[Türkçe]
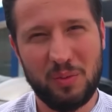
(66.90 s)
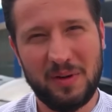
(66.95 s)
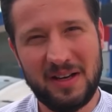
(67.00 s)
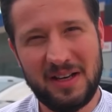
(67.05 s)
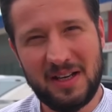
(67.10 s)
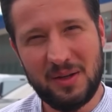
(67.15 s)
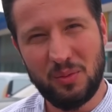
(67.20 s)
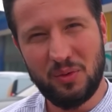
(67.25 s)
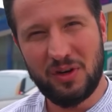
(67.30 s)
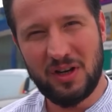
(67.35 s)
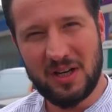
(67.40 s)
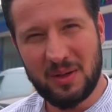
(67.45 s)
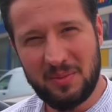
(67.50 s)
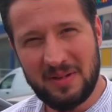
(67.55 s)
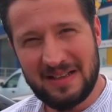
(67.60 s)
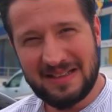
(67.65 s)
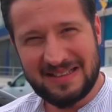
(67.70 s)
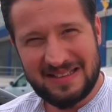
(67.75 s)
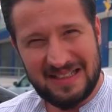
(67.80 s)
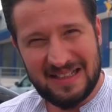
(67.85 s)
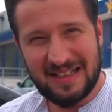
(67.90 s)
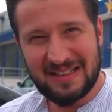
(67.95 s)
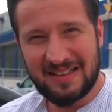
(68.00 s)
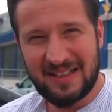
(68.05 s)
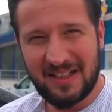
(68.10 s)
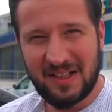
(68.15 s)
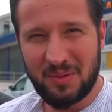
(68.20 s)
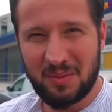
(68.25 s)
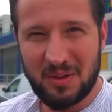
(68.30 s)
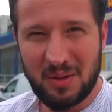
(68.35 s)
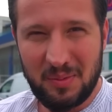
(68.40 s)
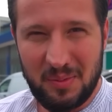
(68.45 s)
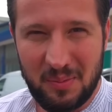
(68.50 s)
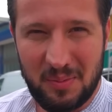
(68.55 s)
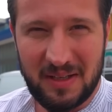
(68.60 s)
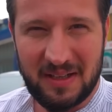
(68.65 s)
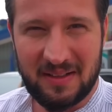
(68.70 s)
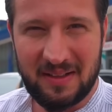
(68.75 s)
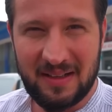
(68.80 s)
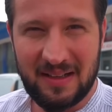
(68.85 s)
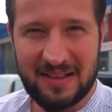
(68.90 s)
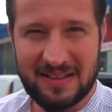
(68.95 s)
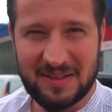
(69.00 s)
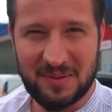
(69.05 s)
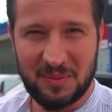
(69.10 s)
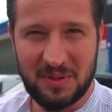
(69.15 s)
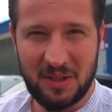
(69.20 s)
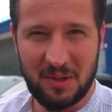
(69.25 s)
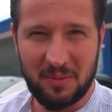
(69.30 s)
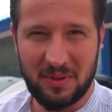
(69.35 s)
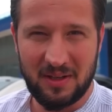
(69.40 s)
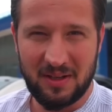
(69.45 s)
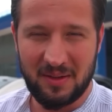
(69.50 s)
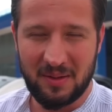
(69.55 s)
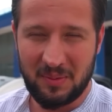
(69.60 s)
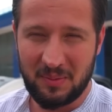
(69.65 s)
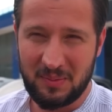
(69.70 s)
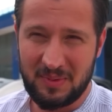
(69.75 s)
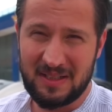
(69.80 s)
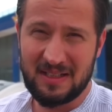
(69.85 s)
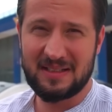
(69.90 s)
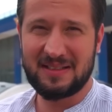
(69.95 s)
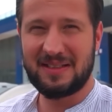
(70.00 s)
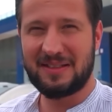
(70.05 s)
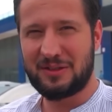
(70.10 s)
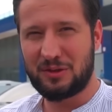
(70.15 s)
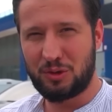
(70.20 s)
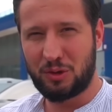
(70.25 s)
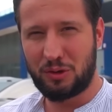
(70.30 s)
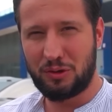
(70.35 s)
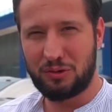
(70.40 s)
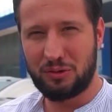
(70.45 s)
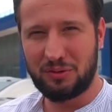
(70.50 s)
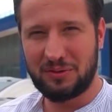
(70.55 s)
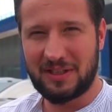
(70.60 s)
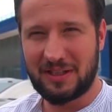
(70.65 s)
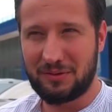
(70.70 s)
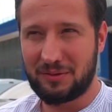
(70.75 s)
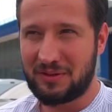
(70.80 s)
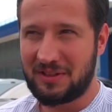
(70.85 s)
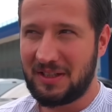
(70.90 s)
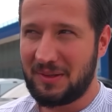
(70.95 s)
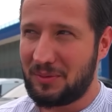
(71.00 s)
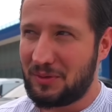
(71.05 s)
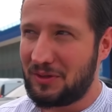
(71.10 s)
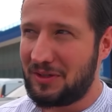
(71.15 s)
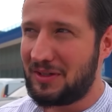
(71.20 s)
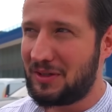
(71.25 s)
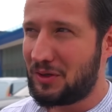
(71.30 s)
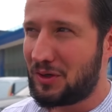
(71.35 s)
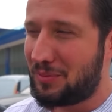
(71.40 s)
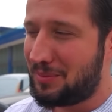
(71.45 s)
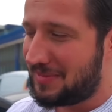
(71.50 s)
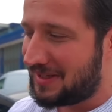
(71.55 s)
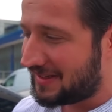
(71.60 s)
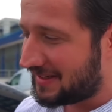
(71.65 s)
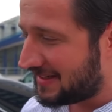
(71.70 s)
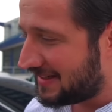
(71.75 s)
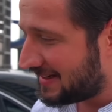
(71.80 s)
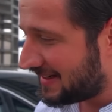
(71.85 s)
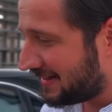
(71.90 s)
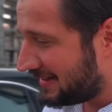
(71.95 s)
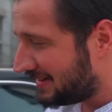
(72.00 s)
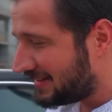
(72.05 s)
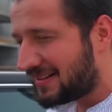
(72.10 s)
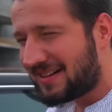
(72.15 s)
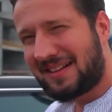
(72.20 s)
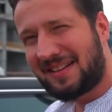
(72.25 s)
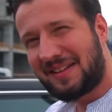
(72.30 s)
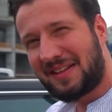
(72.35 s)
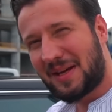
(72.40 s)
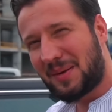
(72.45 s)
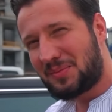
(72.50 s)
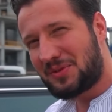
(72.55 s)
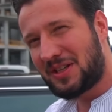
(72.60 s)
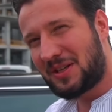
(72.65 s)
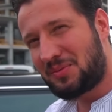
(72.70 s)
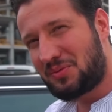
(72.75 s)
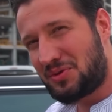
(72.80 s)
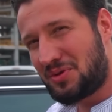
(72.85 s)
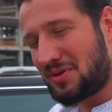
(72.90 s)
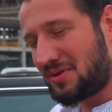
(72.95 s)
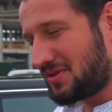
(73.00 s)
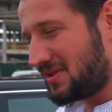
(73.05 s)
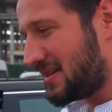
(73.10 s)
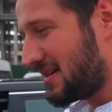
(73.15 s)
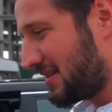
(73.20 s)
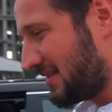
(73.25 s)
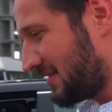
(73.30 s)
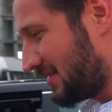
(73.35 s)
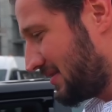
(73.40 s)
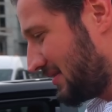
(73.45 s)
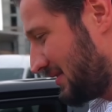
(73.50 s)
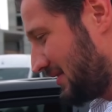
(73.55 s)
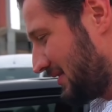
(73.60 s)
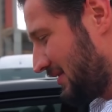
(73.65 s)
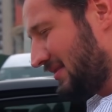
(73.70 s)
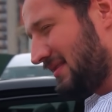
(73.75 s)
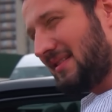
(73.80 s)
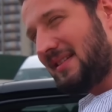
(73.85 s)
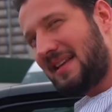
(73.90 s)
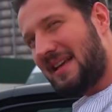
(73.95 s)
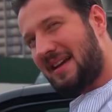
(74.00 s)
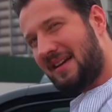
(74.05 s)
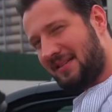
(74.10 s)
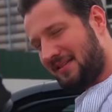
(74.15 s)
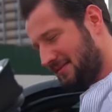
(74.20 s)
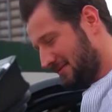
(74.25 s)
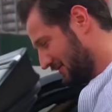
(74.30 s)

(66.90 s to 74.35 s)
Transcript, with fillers: Normalde bu arabaya siyah takımla binmek lazımdı ama biraz hızlı olduğundan dolayı böyle gömlekle geldik artık yapacak bir şey yok Şakir. Gel.